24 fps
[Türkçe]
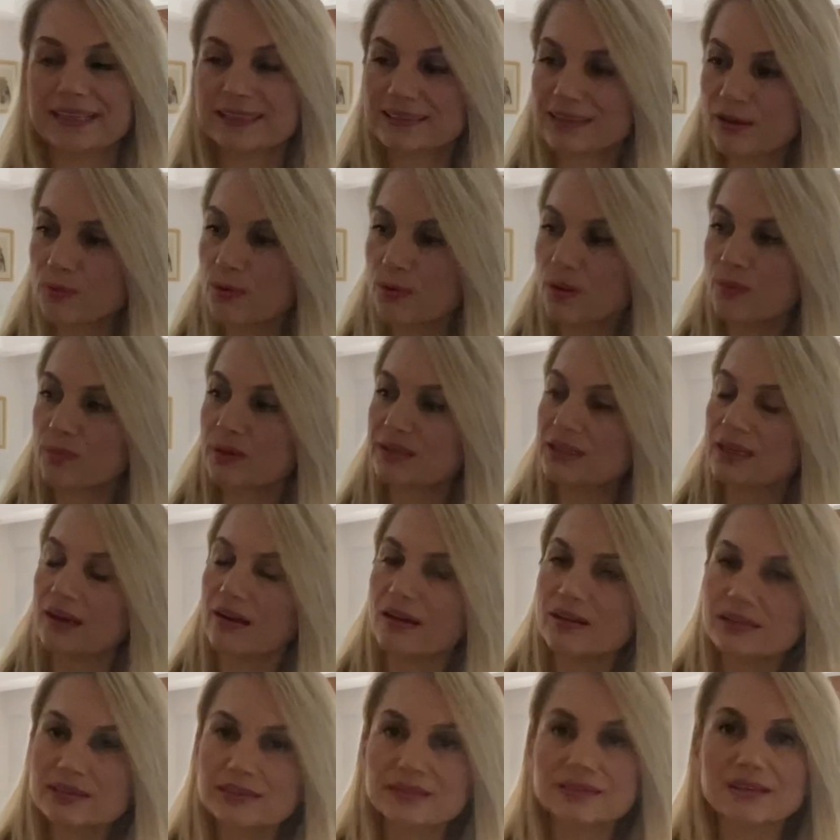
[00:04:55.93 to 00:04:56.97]
Tamam hani
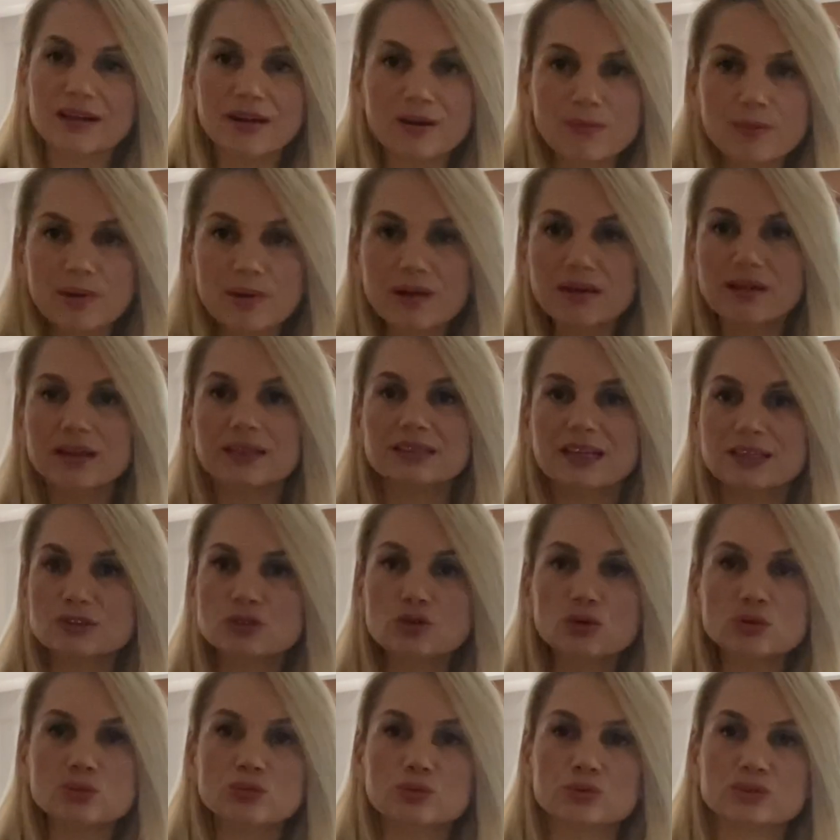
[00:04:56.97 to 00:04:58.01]
alın ama yani
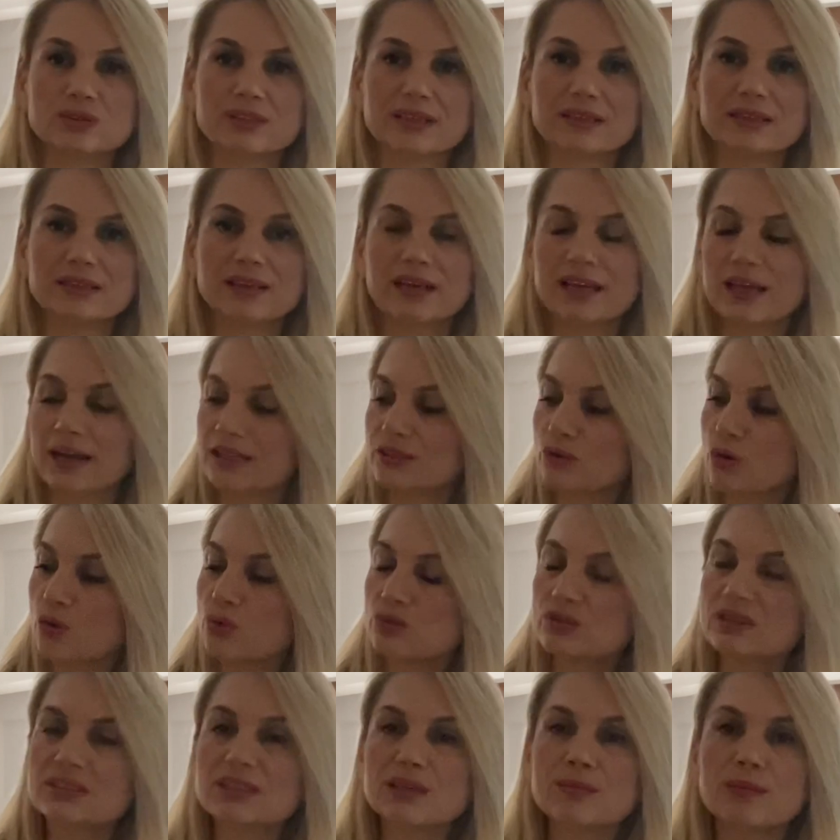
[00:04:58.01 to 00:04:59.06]
çok yüksek. Hani
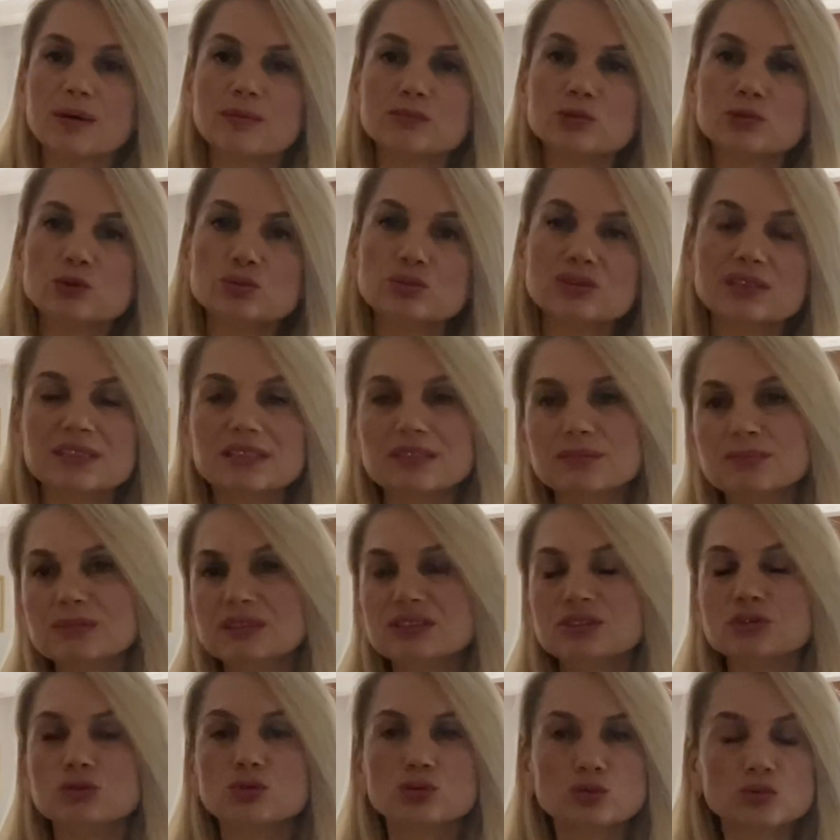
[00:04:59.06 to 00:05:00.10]
orada tamam
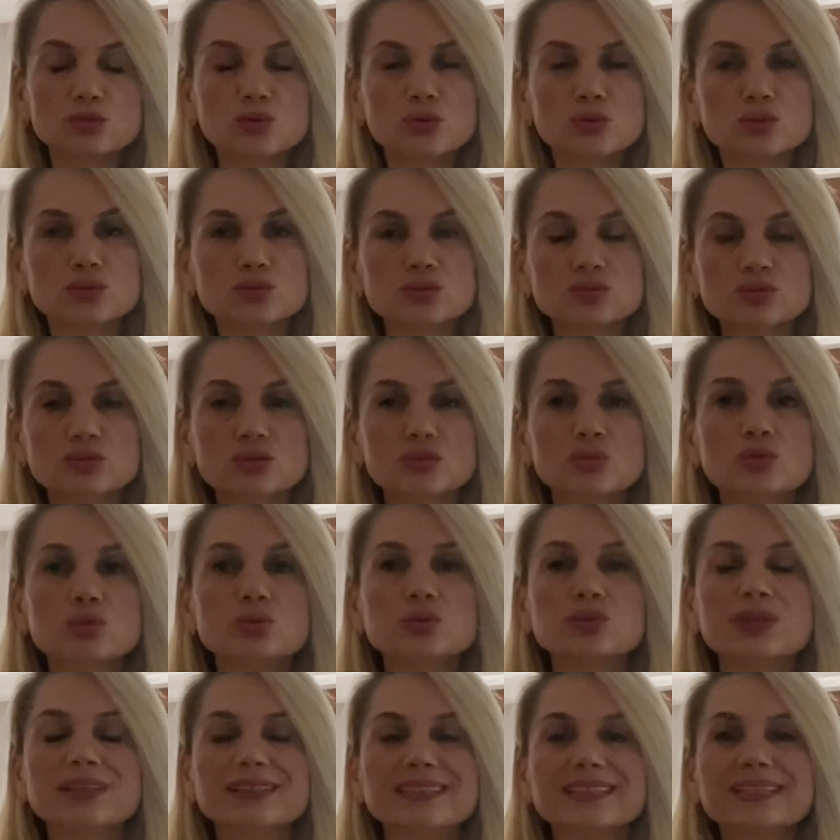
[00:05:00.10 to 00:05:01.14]
%20'si %30'u
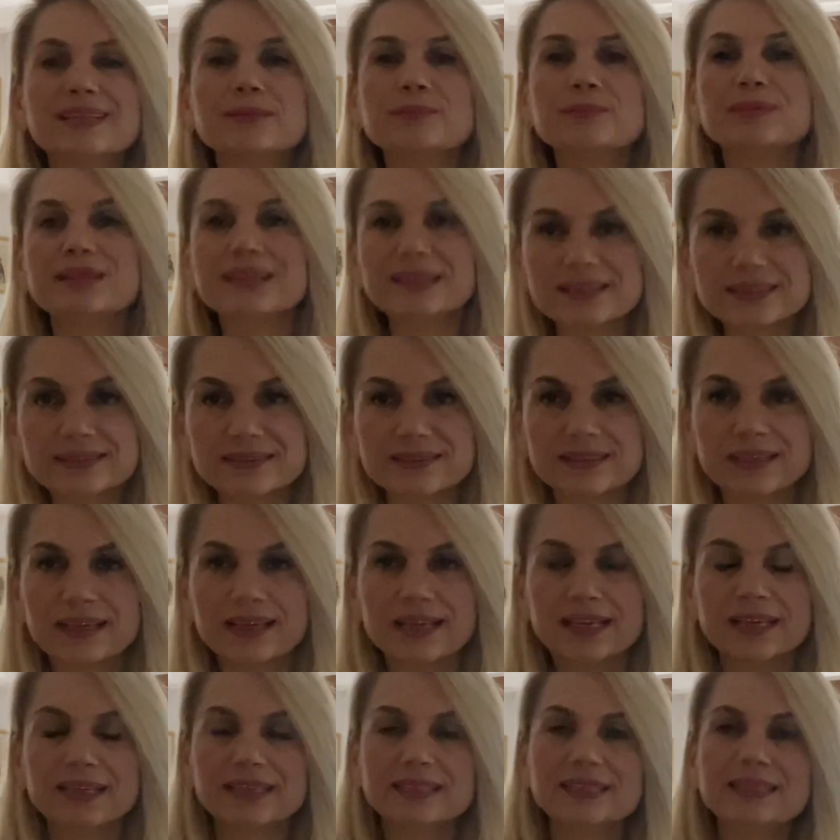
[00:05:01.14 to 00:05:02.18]
kullanılabilir
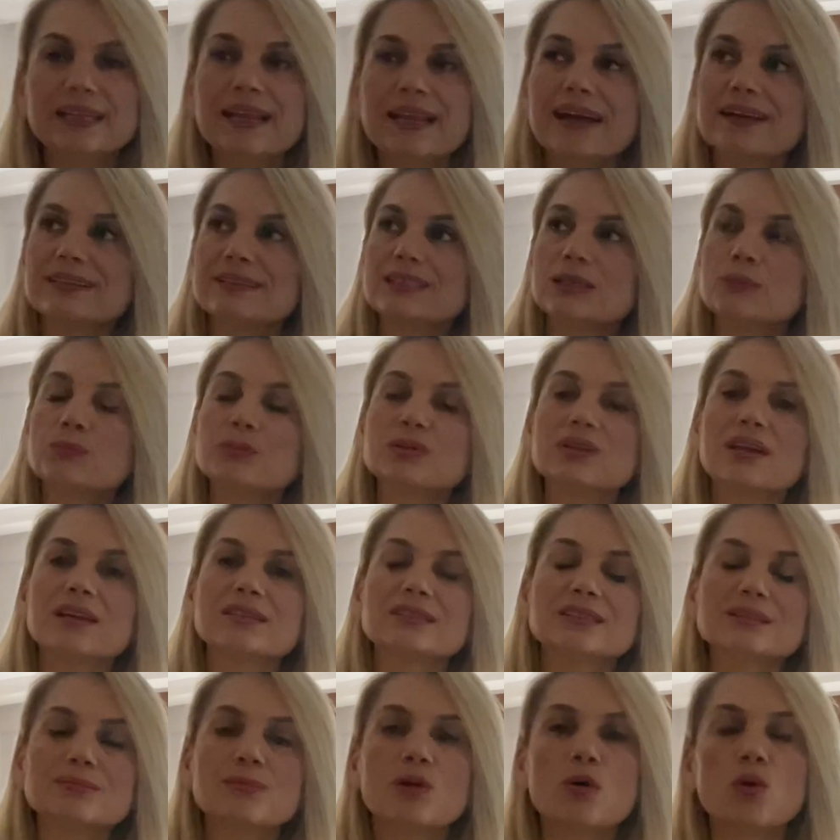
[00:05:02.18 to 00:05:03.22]
ileride
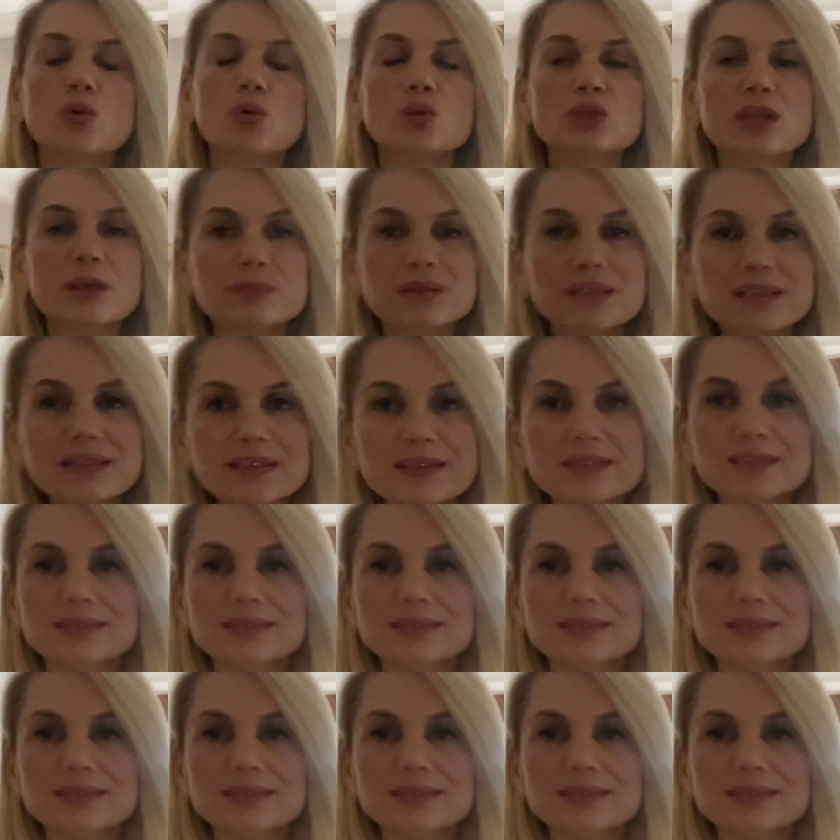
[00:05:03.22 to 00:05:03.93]
yapılandırma olabilir